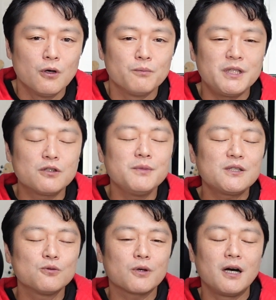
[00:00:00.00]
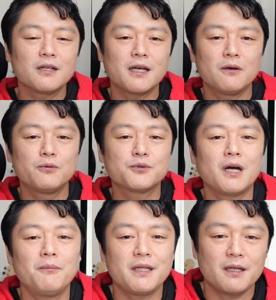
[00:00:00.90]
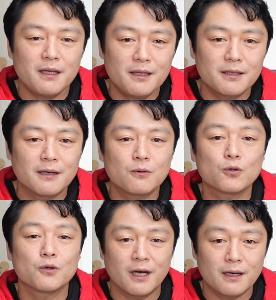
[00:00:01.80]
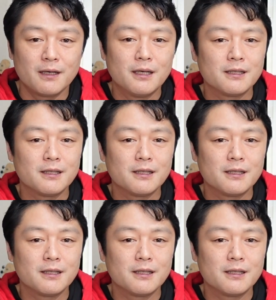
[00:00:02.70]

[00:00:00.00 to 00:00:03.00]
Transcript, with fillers: 密密の関係を深めていったことから、